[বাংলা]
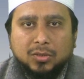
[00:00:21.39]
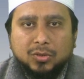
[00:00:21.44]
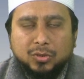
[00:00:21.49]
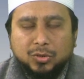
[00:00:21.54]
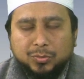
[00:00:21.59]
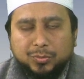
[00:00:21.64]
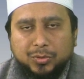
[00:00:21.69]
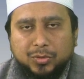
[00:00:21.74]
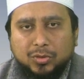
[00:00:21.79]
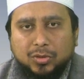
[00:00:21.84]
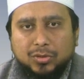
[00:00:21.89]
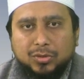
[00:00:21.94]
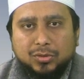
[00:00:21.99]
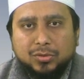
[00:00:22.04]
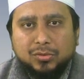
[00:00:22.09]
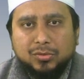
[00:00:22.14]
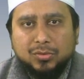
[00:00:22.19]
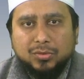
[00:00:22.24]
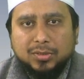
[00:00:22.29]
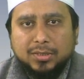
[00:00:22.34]
সুপ্রিয় দর্শক
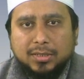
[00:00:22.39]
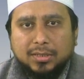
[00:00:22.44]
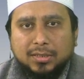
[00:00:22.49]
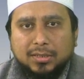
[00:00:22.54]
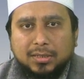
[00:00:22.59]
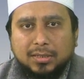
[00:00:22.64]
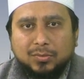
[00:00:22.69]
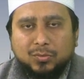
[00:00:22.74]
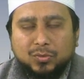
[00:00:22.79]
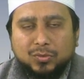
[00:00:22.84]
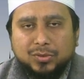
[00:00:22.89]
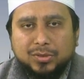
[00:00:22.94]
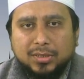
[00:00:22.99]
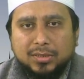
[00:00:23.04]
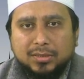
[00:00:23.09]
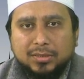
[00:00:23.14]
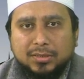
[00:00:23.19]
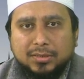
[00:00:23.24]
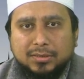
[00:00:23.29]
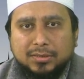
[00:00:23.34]
শ্রোতা এই
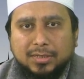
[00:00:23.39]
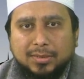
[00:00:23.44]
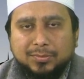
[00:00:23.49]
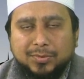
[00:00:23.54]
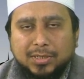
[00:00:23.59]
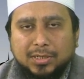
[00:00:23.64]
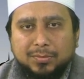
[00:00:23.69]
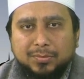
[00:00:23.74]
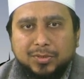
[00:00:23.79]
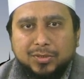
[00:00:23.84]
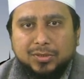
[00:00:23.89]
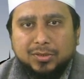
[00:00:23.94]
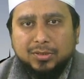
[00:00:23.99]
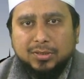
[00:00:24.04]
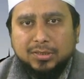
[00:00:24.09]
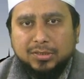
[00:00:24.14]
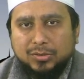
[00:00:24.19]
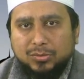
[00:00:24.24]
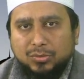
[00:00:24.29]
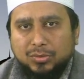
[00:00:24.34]
অনুষ্ঠানটি টাইম টেলিভিশনের
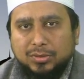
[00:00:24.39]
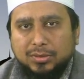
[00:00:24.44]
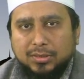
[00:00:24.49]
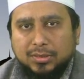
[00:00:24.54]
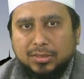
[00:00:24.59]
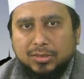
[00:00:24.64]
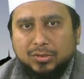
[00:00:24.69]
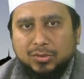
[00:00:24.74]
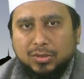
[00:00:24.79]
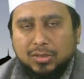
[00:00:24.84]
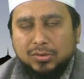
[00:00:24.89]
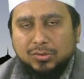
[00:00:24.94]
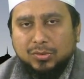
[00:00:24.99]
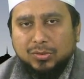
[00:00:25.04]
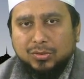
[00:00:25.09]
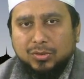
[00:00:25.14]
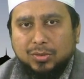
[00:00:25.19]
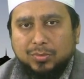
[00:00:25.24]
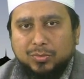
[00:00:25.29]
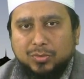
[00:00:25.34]
স্টুডিও থেকে সরাসরি
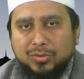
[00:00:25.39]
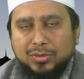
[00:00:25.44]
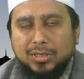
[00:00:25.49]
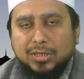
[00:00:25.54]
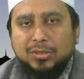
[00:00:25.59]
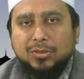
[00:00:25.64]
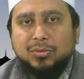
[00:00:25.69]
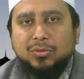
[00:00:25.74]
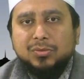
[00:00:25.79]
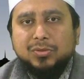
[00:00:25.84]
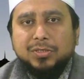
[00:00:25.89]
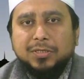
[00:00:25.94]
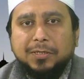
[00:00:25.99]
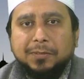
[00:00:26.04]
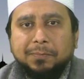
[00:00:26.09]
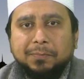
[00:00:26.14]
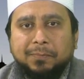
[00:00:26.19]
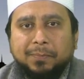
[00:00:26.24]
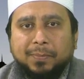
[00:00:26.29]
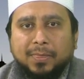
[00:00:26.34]
সম্প্রচারিত হচ্ছে
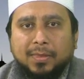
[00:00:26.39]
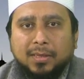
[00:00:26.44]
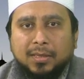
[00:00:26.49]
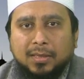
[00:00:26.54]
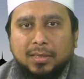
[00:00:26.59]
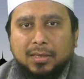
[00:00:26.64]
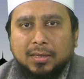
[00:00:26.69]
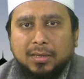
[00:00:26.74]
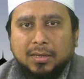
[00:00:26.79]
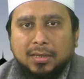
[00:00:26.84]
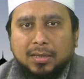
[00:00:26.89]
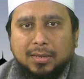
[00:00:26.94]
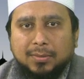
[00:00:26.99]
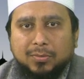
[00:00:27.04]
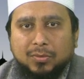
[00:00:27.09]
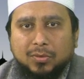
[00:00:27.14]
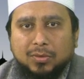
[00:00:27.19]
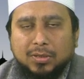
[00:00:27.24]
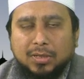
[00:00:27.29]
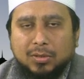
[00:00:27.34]

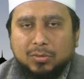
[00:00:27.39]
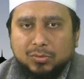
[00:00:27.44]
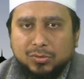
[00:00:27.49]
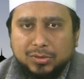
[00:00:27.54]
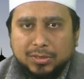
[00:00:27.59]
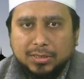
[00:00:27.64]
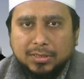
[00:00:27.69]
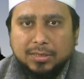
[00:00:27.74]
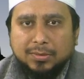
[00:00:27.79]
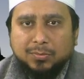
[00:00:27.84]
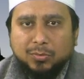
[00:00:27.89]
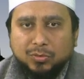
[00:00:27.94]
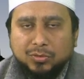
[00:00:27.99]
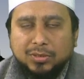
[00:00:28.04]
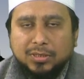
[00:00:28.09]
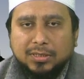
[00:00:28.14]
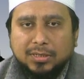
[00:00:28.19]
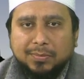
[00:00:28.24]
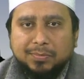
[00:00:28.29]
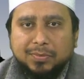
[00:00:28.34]
এবং এই অনুষ্ঠানের
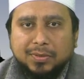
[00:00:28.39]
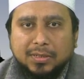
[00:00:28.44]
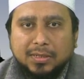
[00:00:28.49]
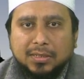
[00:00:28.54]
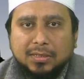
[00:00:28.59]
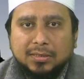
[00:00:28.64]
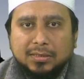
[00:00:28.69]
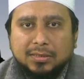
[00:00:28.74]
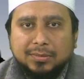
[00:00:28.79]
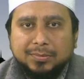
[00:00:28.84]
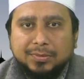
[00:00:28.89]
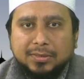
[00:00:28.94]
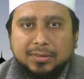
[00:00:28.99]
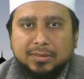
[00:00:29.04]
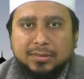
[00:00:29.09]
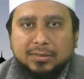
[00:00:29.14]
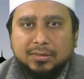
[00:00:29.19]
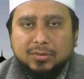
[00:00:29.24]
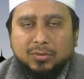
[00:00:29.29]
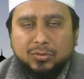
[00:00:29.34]
মধ্যেই আপনারা আমাদের
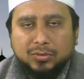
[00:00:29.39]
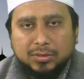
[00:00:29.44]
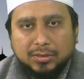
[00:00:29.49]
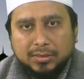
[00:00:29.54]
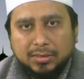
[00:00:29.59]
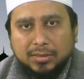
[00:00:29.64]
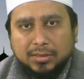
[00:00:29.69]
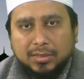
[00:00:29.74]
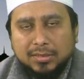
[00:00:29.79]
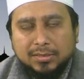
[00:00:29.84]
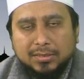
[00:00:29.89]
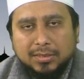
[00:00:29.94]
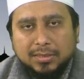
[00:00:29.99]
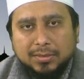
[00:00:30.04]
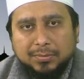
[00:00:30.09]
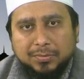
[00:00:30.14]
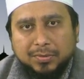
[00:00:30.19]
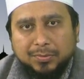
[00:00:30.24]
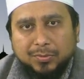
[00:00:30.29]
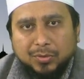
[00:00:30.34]
অতিথির কাছে
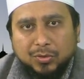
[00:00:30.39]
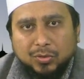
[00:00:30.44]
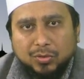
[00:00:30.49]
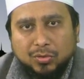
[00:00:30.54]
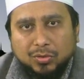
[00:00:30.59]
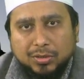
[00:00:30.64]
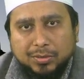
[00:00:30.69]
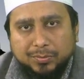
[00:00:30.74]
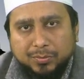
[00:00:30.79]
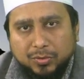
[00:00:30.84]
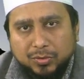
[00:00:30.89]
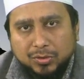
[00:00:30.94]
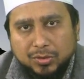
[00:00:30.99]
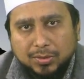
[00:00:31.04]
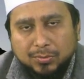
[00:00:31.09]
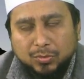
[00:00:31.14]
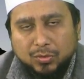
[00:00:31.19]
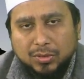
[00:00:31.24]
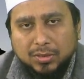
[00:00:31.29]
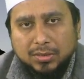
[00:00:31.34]
বিভিন্ন ধরনের
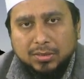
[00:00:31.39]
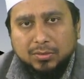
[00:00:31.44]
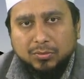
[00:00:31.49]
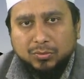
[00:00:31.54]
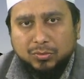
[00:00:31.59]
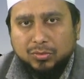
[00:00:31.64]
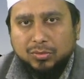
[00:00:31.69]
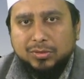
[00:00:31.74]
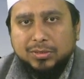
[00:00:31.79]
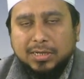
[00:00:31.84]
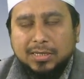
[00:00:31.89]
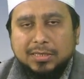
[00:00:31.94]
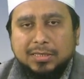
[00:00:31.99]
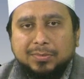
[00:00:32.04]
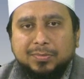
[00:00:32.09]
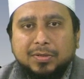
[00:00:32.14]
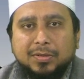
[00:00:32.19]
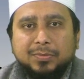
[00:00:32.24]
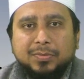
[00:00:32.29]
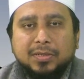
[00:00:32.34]
প্রশ্নাবলীর উত্তর জানতে
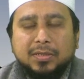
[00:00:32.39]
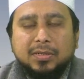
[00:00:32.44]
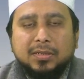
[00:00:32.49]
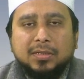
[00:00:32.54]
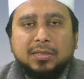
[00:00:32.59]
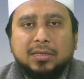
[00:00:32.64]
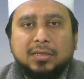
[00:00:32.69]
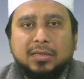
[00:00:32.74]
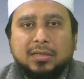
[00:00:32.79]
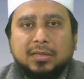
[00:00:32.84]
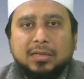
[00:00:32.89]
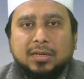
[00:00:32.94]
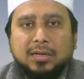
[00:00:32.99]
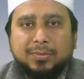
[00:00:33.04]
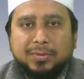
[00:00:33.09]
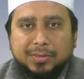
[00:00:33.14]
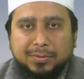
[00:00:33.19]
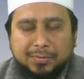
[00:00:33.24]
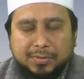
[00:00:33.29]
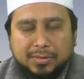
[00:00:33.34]
পারবেন
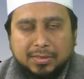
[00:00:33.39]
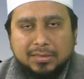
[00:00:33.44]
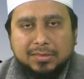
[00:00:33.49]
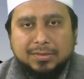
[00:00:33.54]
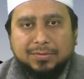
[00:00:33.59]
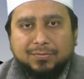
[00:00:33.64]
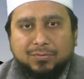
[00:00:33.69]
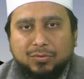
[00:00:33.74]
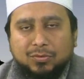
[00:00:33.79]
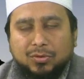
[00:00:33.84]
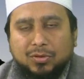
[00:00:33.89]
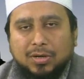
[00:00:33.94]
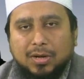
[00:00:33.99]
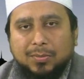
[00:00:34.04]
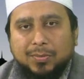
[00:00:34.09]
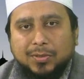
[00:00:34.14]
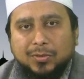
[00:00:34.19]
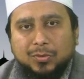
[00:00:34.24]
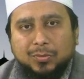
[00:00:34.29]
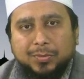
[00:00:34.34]
আমাদের কাছে ফোন করার
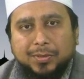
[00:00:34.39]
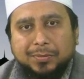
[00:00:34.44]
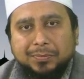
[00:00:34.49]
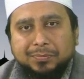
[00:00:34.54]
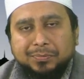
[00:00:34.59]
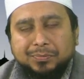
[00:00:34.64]
মাধ্যমে